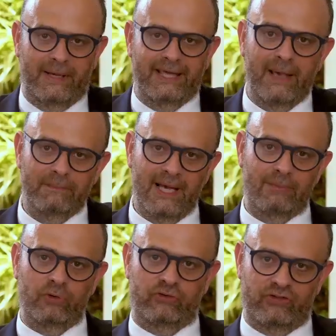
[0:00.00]
perché
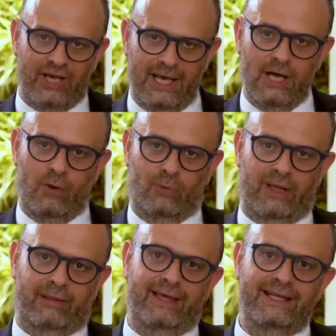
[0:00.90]
abbiamo già
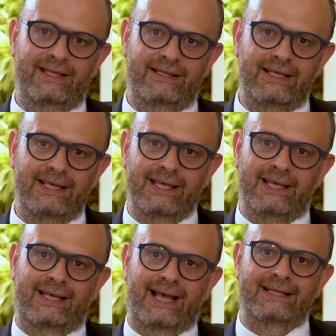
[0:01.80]
una serie
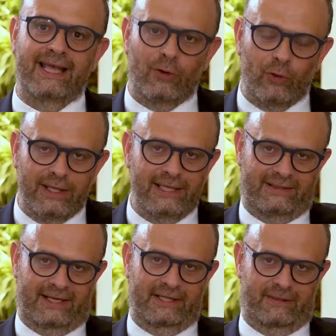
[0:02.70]
di categorie
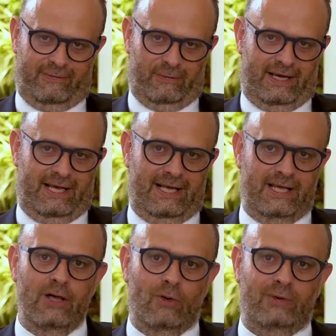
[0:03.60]
tradizionali,